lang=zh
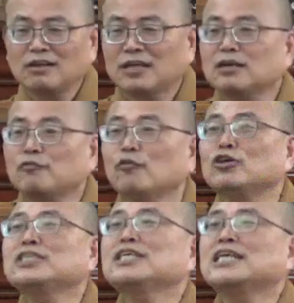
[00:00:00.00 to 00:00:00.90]
然后佛
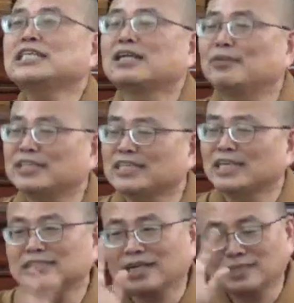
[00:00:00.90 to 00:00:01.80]
已经跟他讲，你不要再这
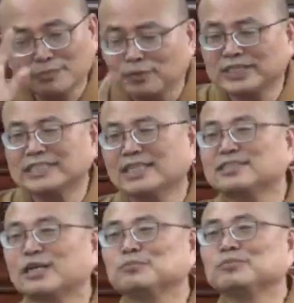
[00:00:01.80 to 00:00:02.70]
样讲了，他不会再这样
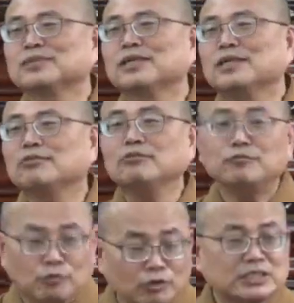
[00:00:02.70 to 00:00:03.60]
讲，因为
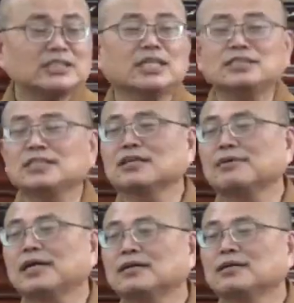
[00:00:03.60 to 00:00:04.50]
佛已经澄清了
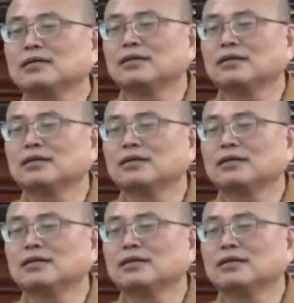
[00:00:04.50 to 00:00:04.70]
吗？